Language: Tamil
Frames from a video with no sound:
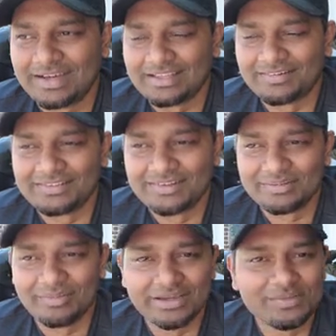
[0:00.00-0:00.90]
அதில்
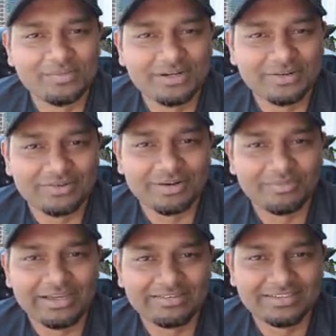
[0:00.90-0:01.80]
வந்தோடனே பைக் புல்லெட்டில்
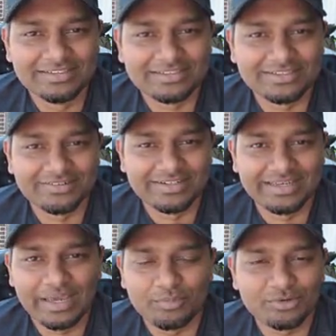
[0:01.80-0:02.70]
வருவார் பைக் வந்து
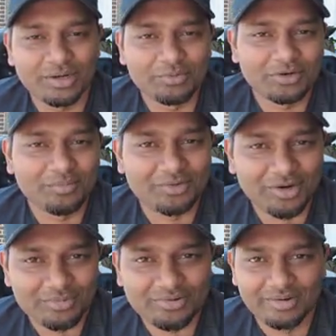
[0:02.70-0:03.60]
நிறுத்தினோடனே ஏய் புட்றா புட்றா
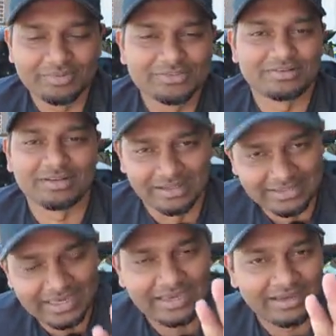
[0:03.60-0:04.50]
புட்றா புட்றா அப்படின்னு சொல்கிறேன்
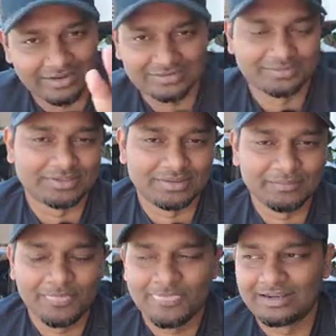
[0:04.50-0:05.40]
அதே கான்செப்ட் தான்